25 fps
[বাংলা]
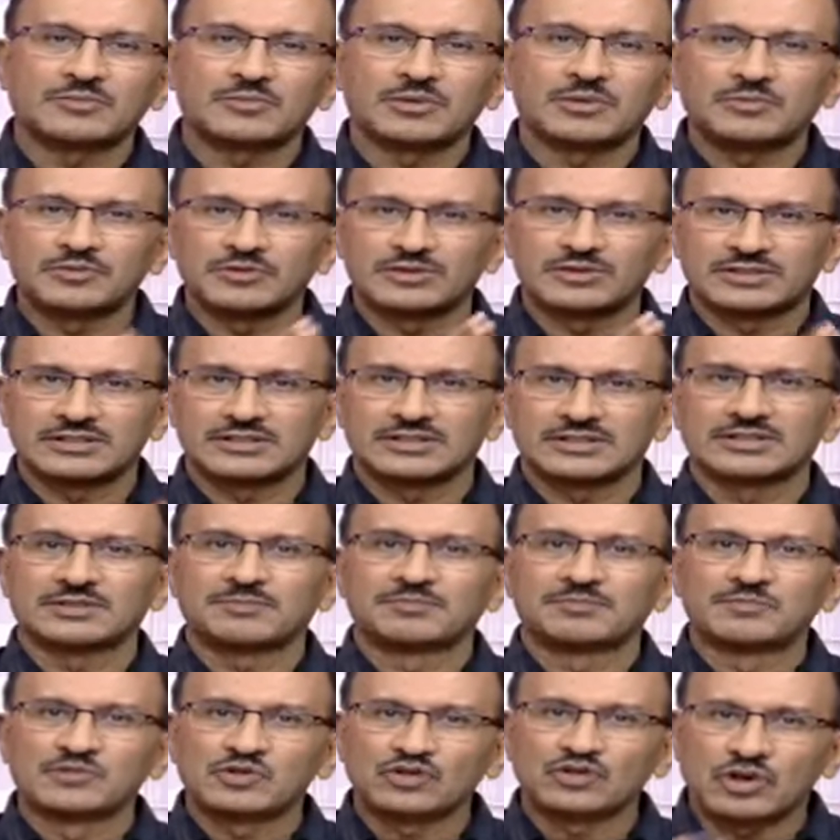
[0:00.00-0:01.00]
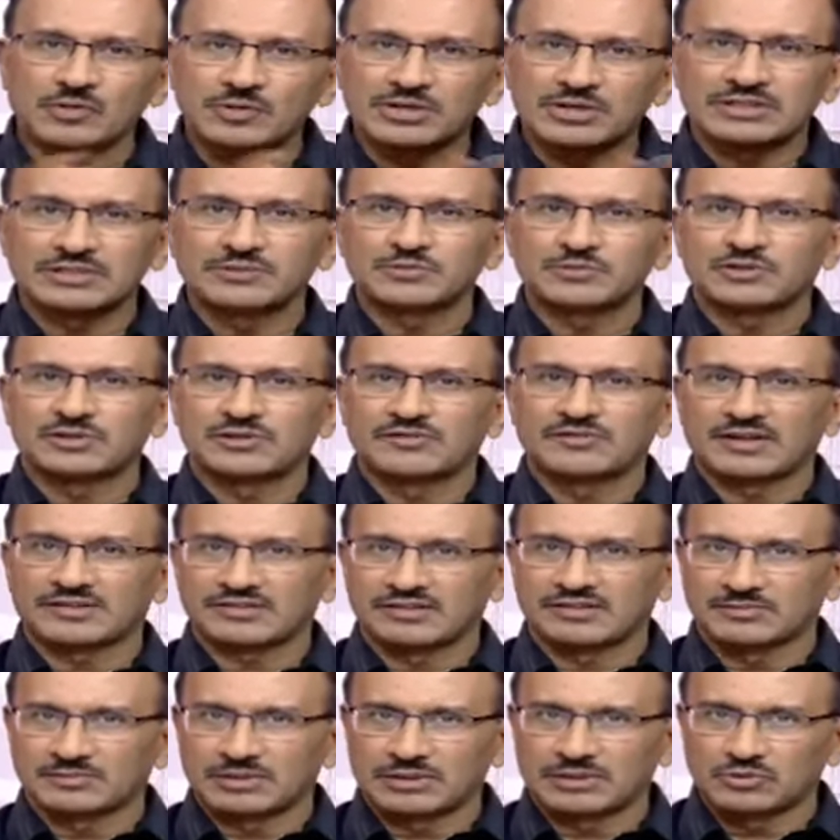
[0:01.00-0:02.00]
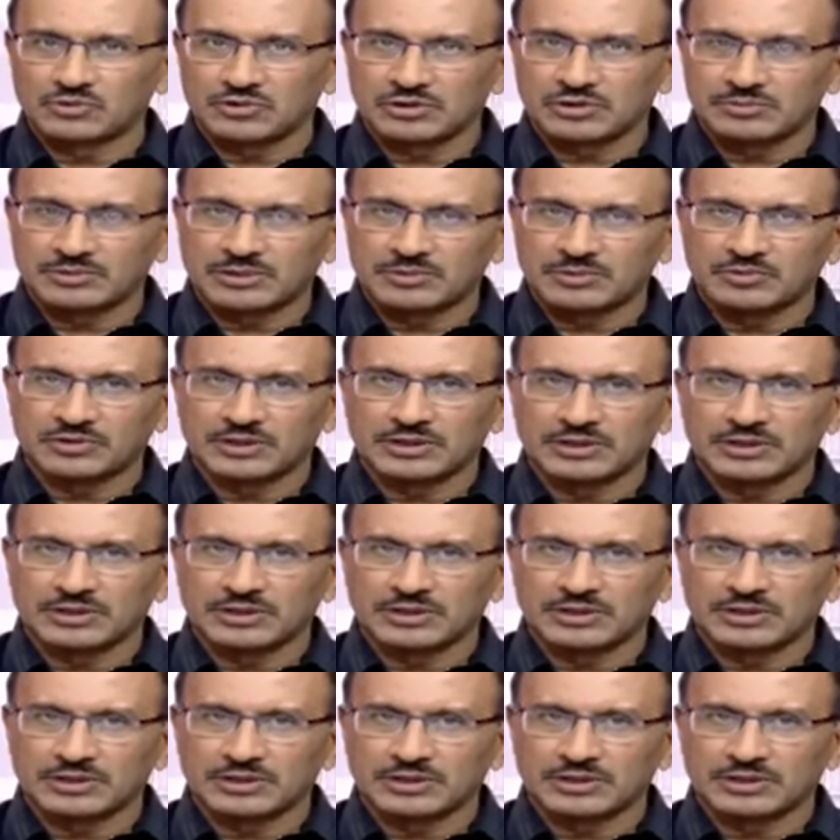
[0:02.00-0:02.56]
আমরা বলছি যে ছ মাসের মধ্যে ভ্যাকসিন পাবো কি করে